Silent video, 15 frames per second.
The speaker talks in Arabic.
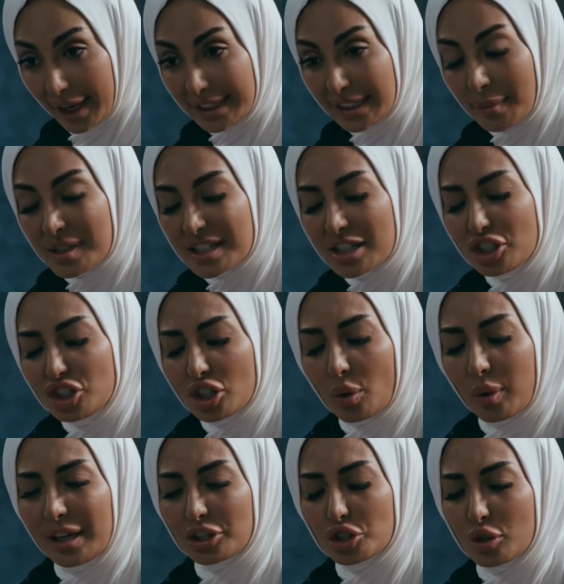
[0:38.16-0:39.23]
انت من صدقك
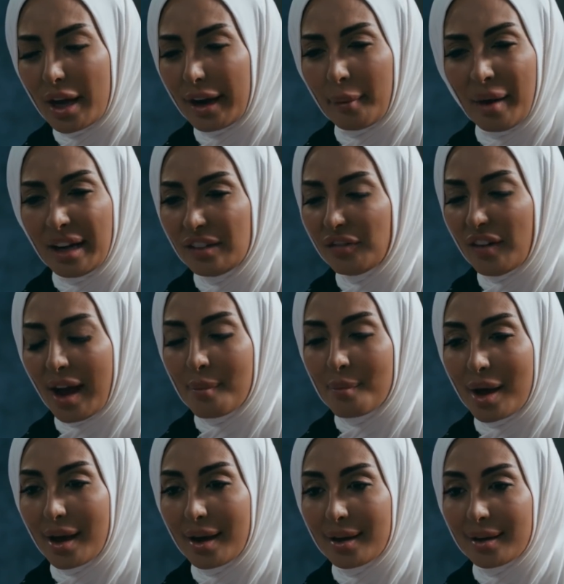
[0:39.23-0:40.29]
ولا شنو انا ماني فاهمه